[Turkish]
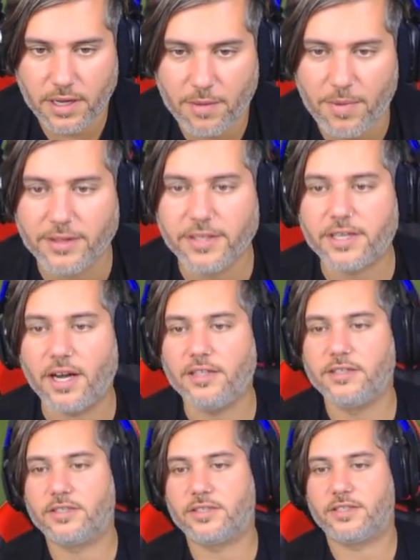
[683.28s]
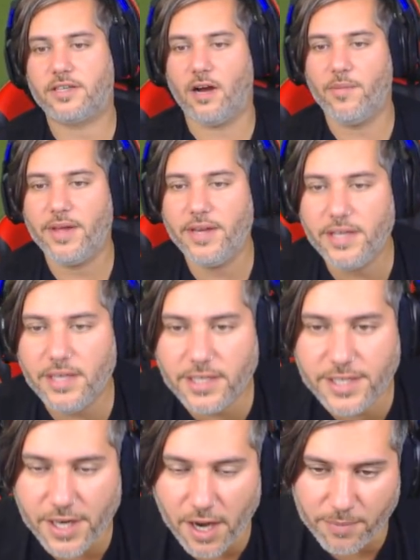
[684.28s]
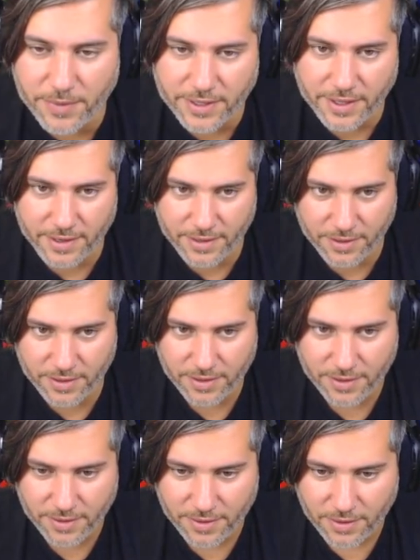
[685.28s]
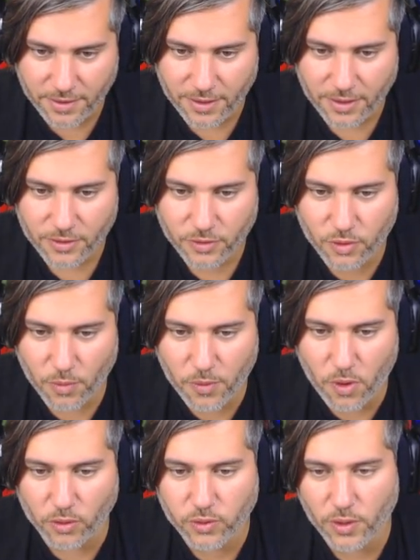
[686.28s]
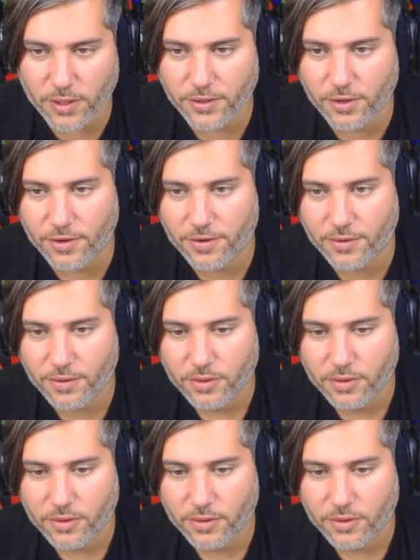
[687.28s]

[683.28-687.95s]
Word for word: Ama dikkat. Kameni iki hamlede topu kontrol ediyor.